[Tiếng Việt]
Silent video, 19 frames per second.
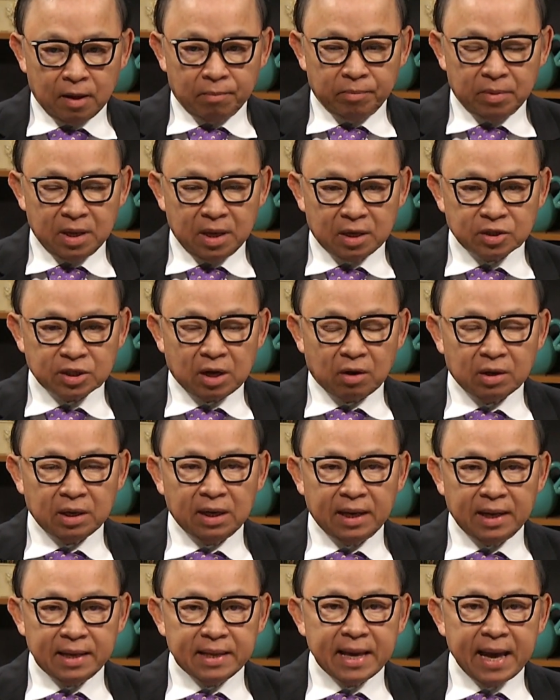Bây giờ sau khi
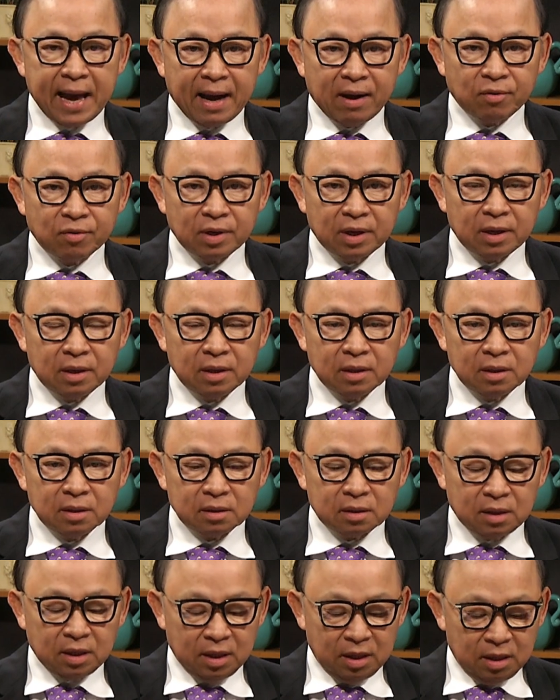lấy nhau đó
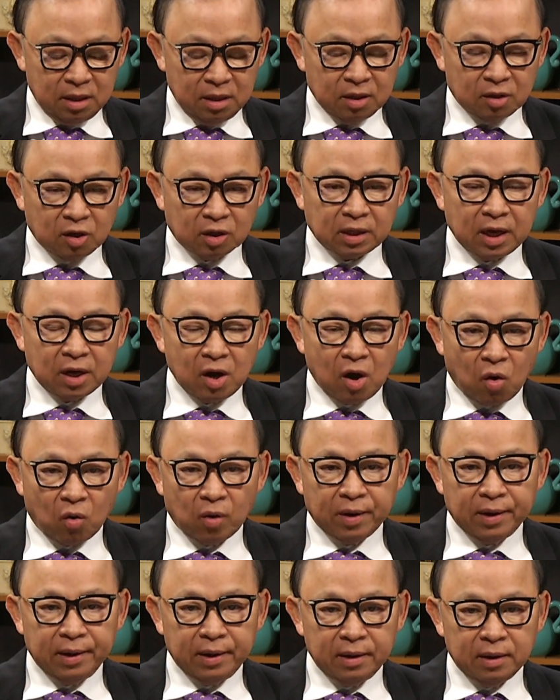thì có thể
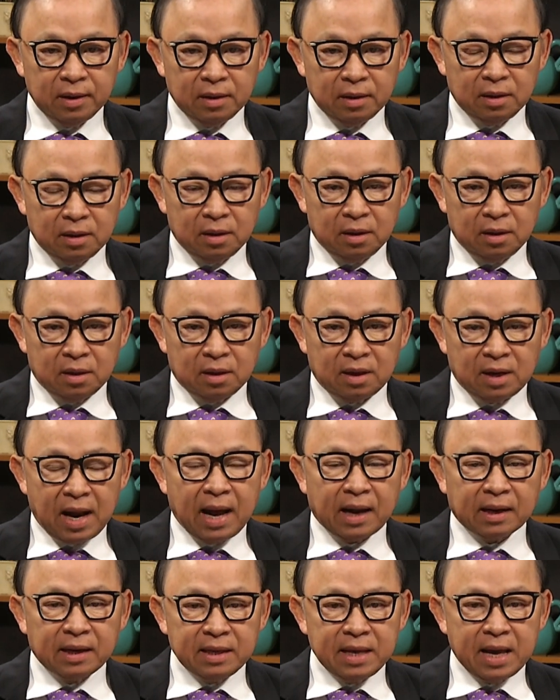đổi
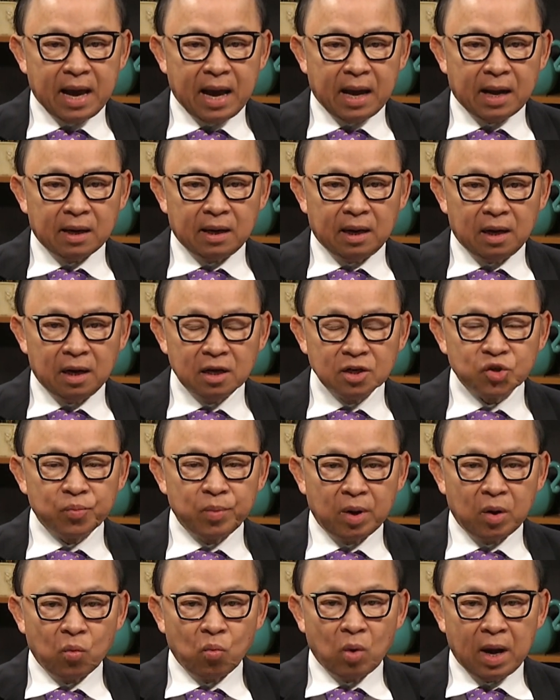ra cái dạng là
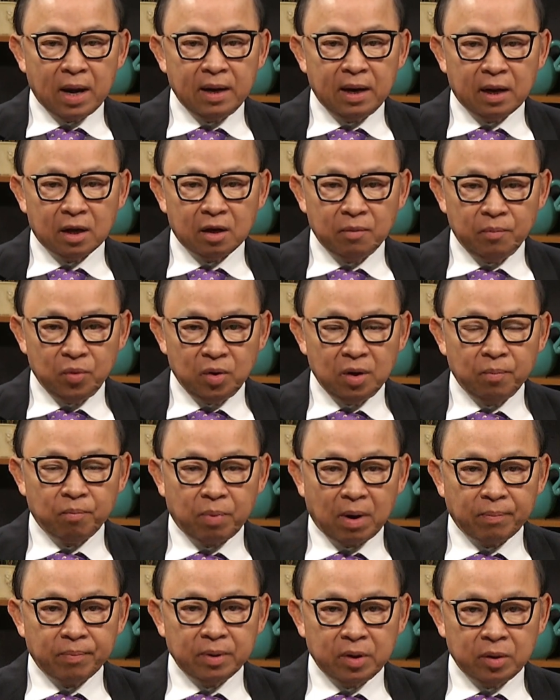husband wife là community
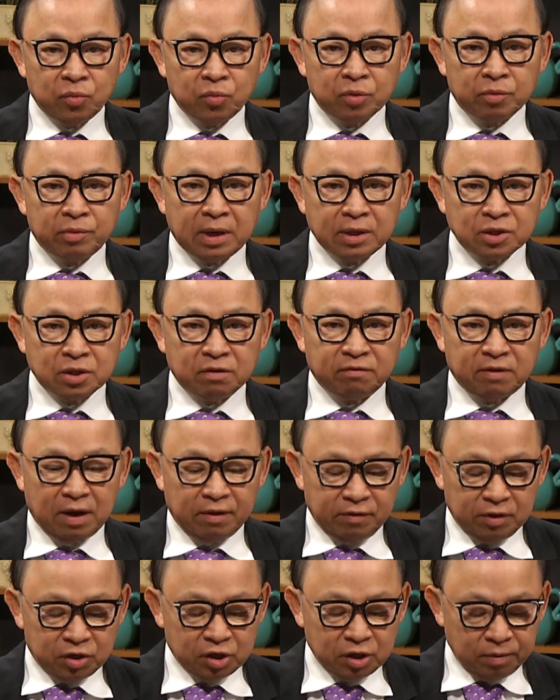property with right
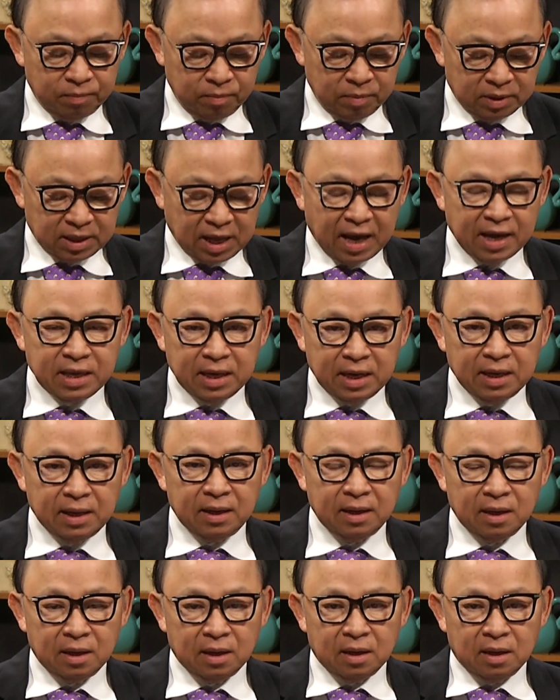survivorship thay
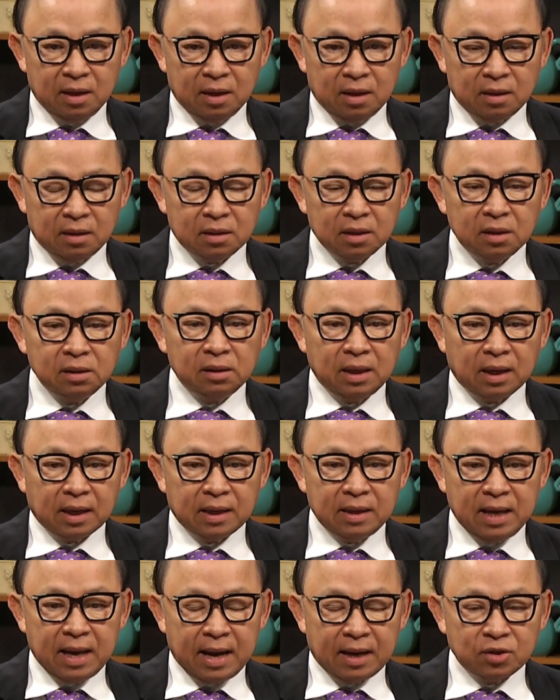vì đứng là
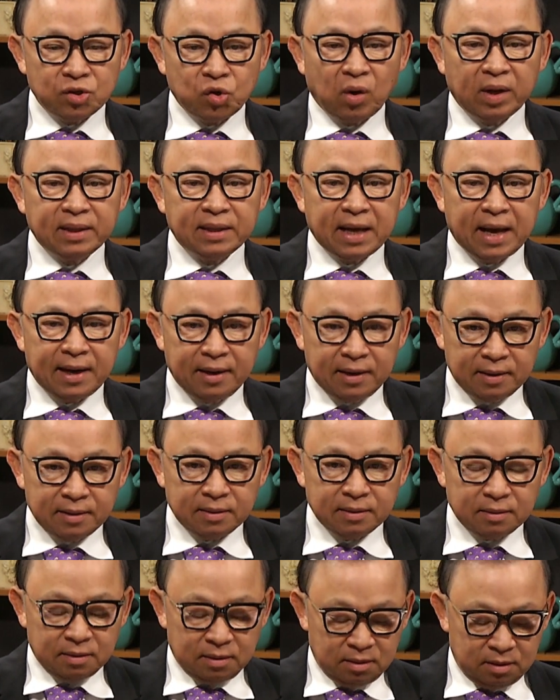cái dạng joint tenant.
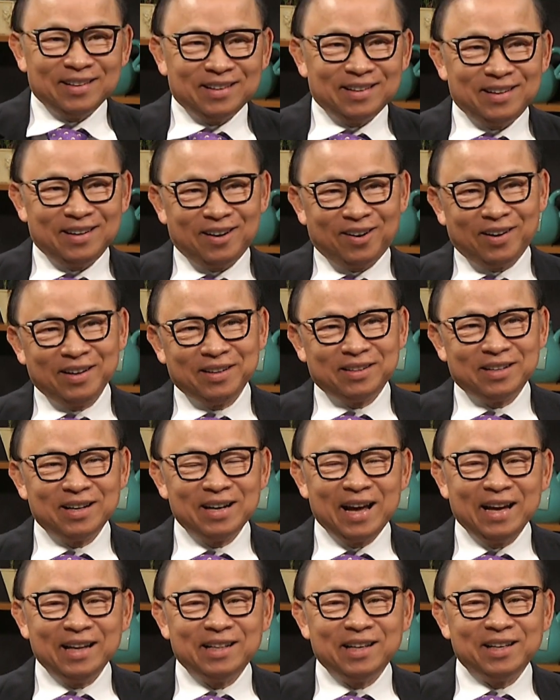Rồi tới
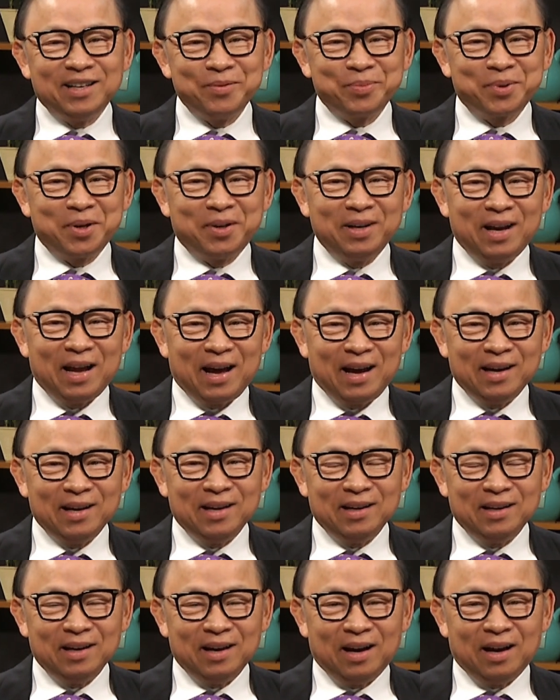đây thì chúng tôi
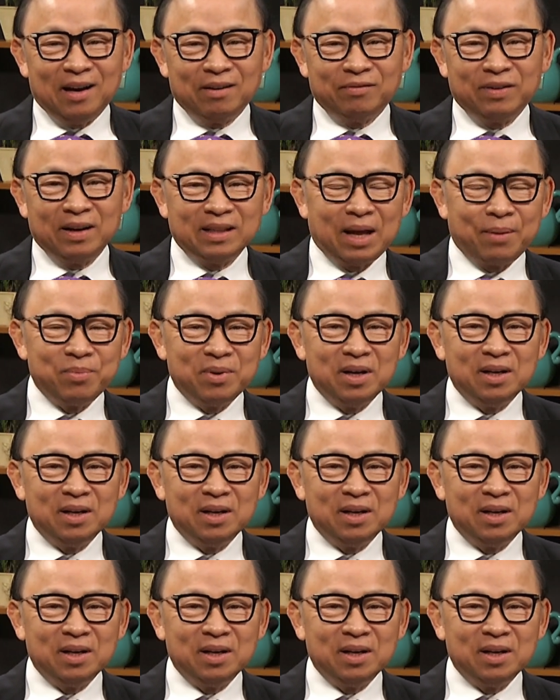lại à, phải tạm